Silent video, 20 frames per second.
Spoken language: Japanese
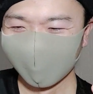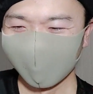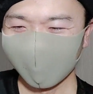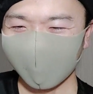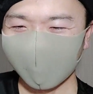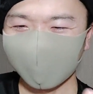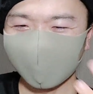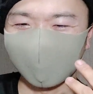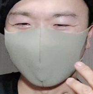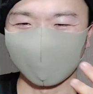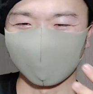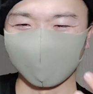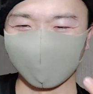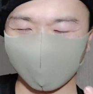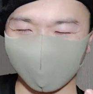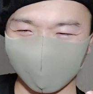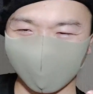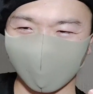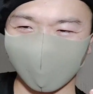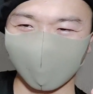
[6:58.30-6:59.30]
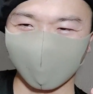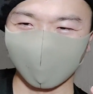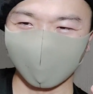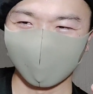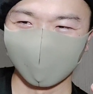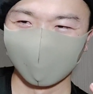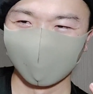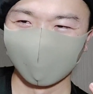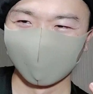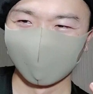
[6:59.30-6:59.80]
変なやつっていう
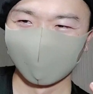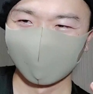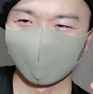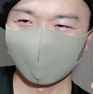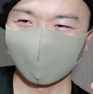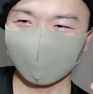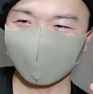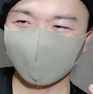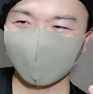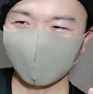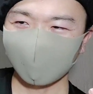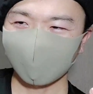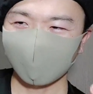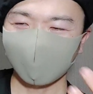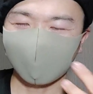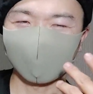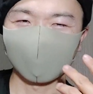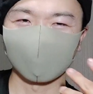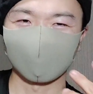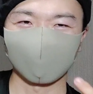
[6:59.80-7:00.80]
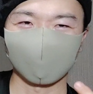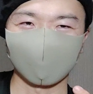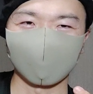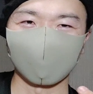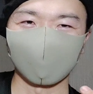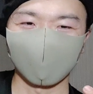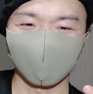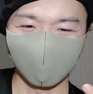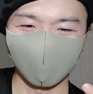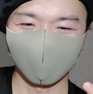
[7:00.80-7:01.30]
か一概に変なやつって
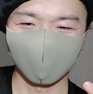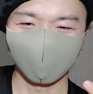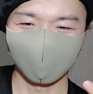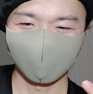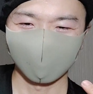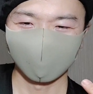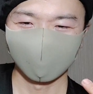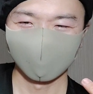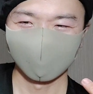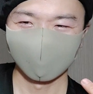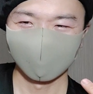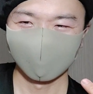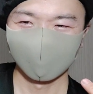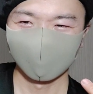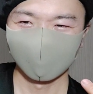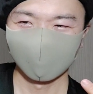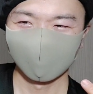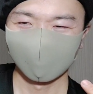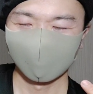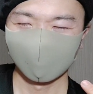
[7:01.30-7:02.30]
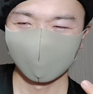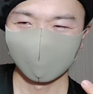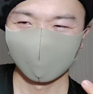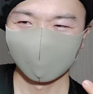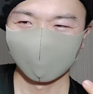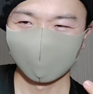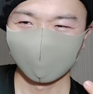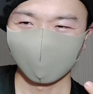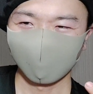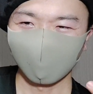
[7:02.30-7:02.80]
言っても
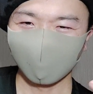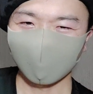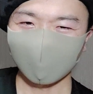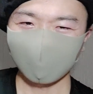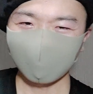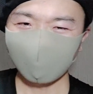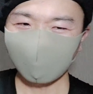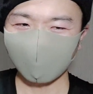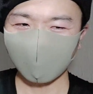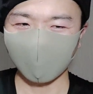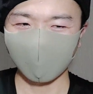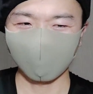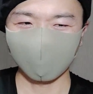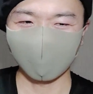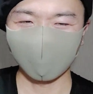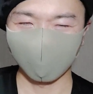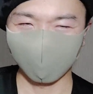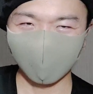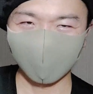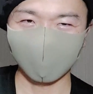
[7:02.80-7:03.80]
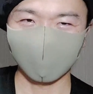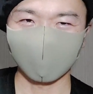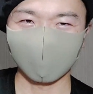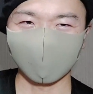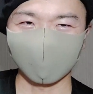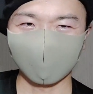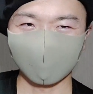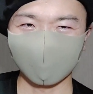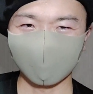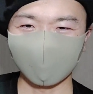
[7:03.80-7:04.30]
他の人から見れ
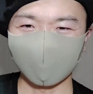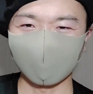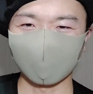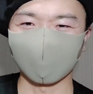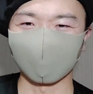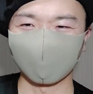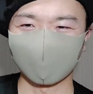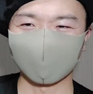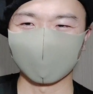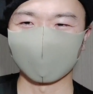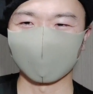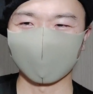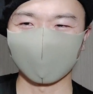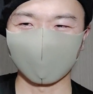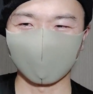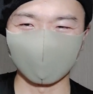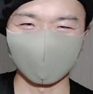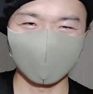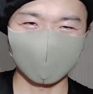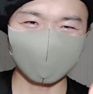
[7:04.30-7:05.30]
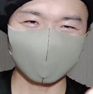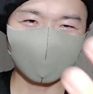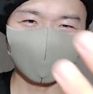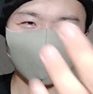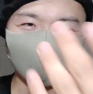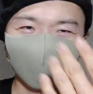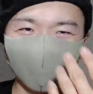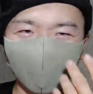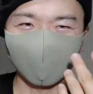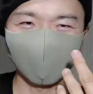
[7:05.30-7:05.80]
ばいいかもしれないですけど自
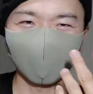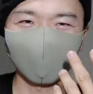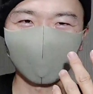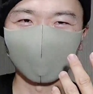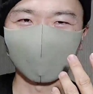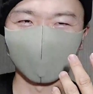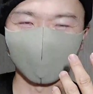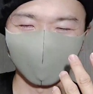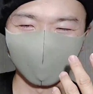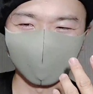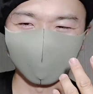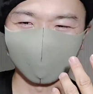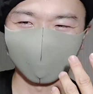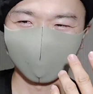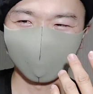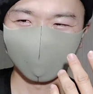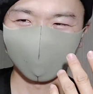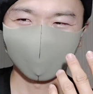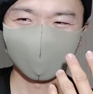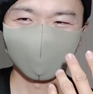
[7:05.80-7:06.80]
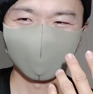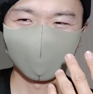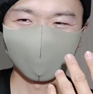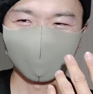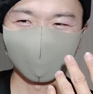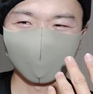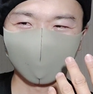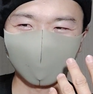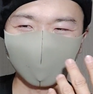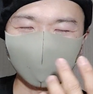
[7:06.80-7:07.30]
分好みの
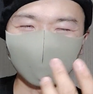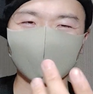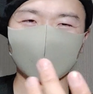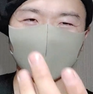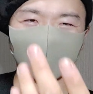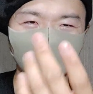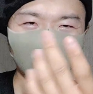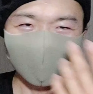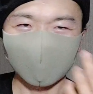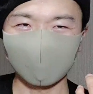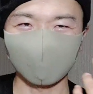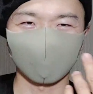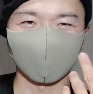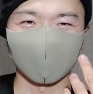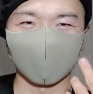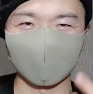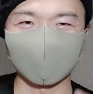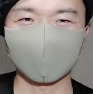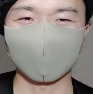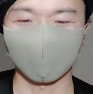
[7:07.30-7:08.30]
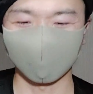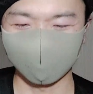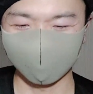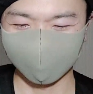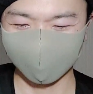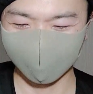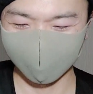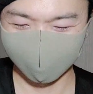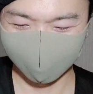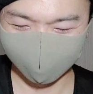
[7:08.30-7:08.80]
好みじゃない人から来ちゃ
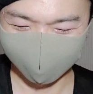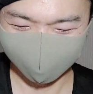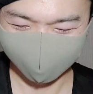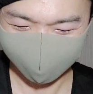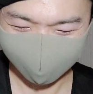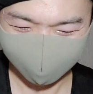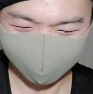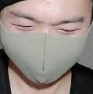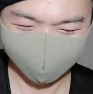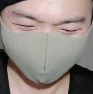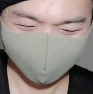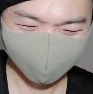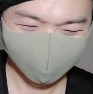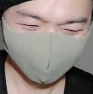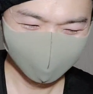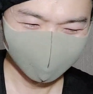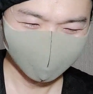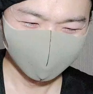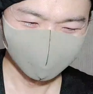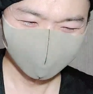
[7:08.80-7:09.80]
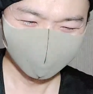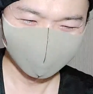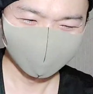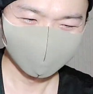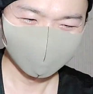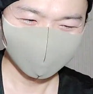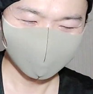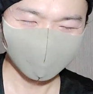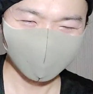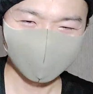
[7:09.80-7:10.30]
うっていう
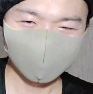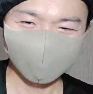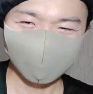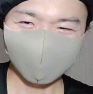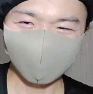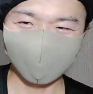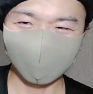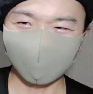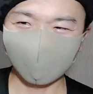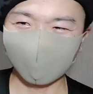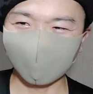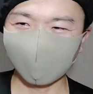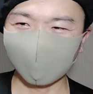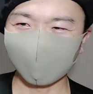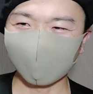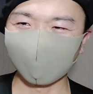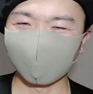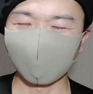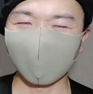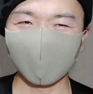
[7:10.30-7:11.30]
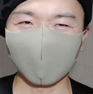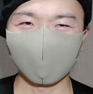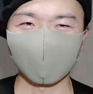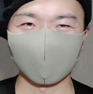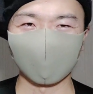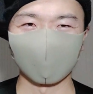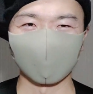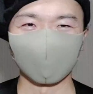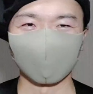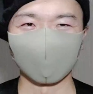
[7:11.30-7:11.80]
謎の
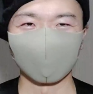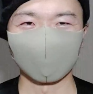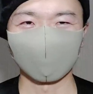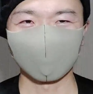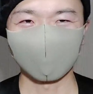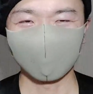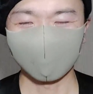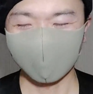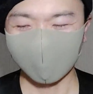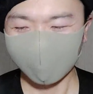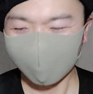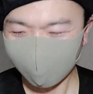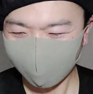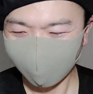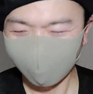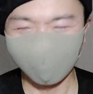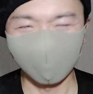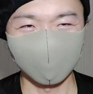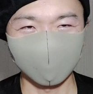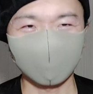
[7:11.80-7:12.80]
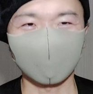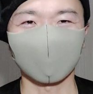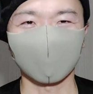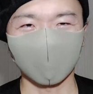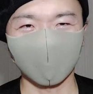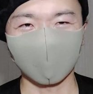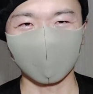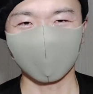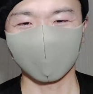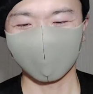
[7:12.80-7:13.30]
マーフィーの法則謎の法
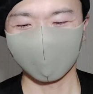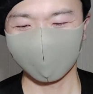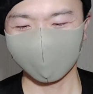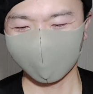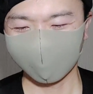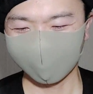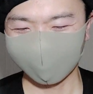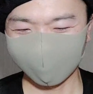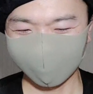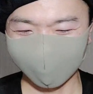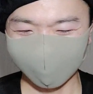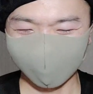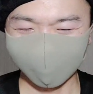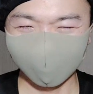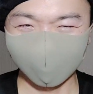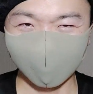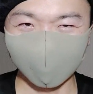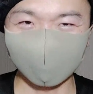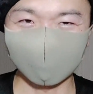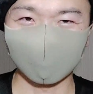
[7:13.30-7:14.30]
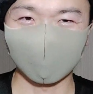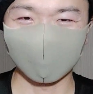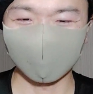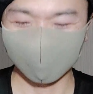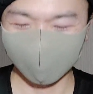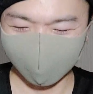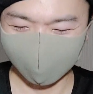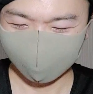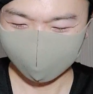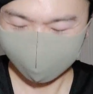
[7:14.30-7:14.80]
則があるじゃないで
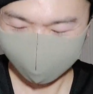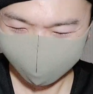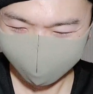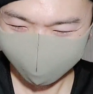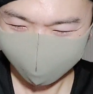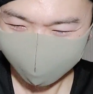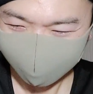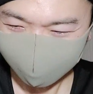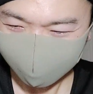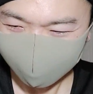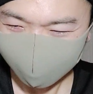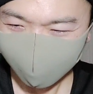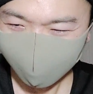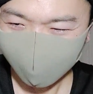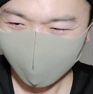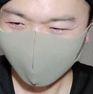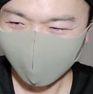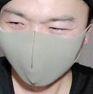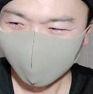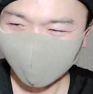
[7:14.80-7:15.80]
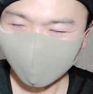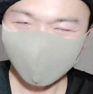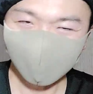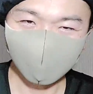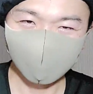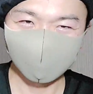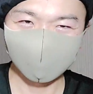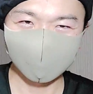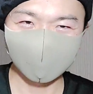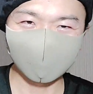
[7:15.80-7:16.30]
すか。来
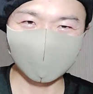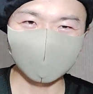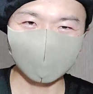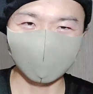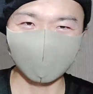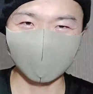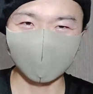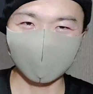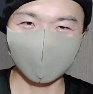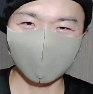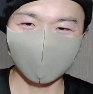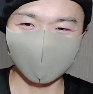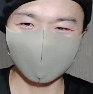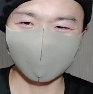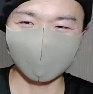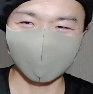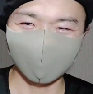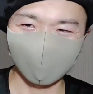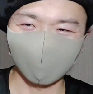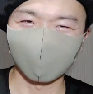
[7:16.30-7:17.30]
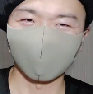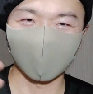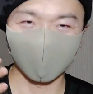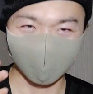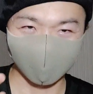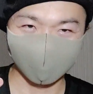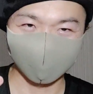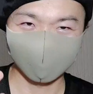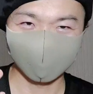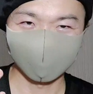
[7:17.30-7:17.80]
てほしい人に限って来
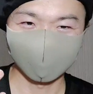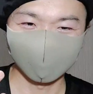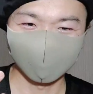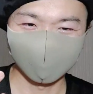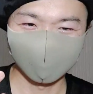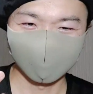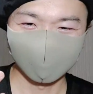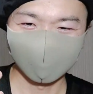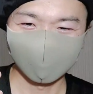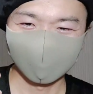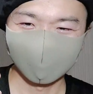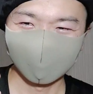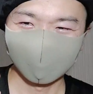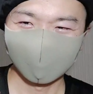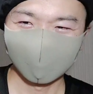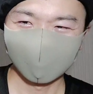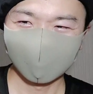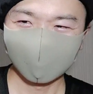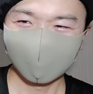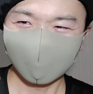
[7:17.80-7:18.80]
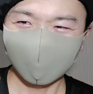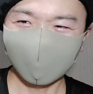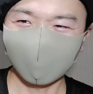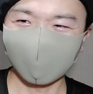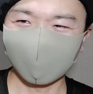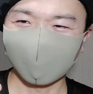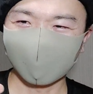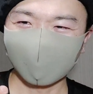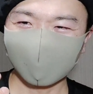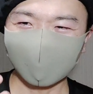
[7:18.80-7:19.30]
ない。
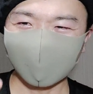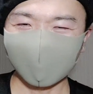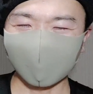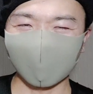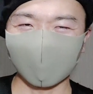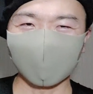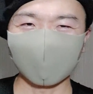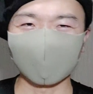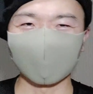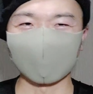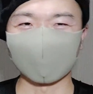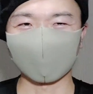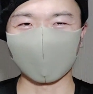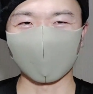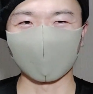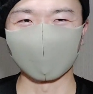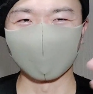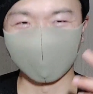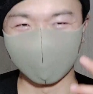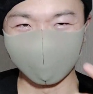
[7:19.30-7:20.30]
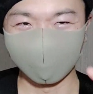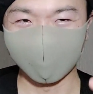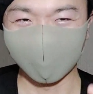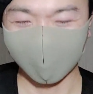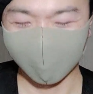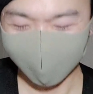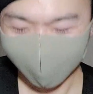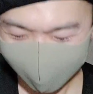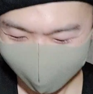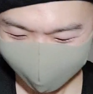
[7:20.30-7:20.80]
でなんか変なやつから来るみ
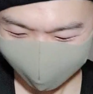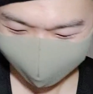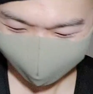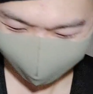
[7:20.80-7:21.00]
たいなね。